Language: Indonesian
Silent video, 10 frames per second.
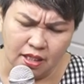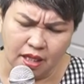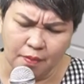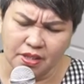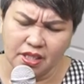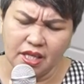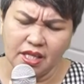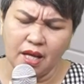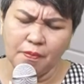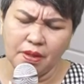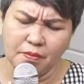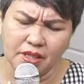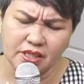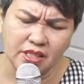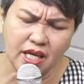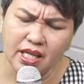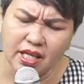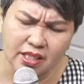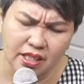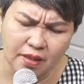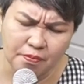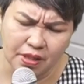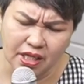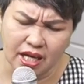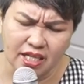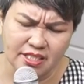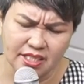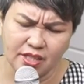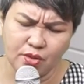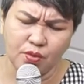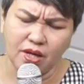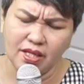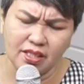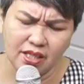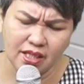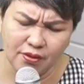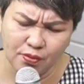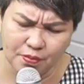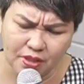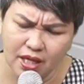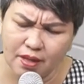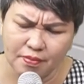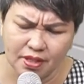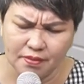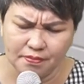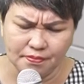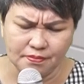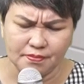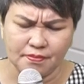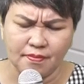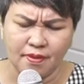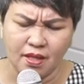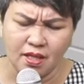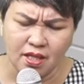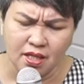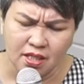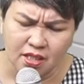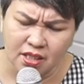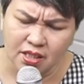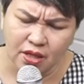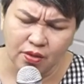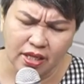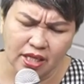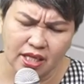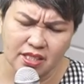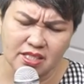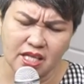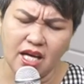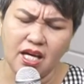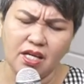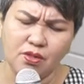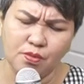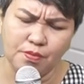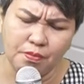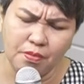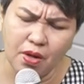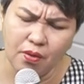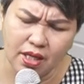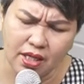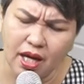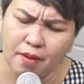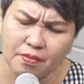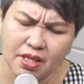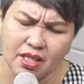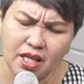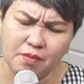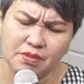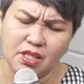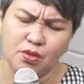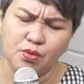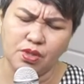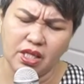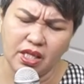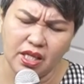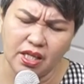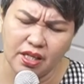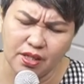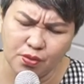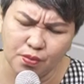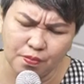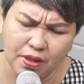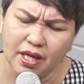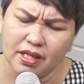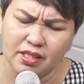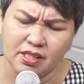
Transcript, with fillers: Kami tidak dapat berjalan tanpa kasih Tuhan di hidup kami. Engkaulah yang sanggup membawa kami dalam seluruh kehidupan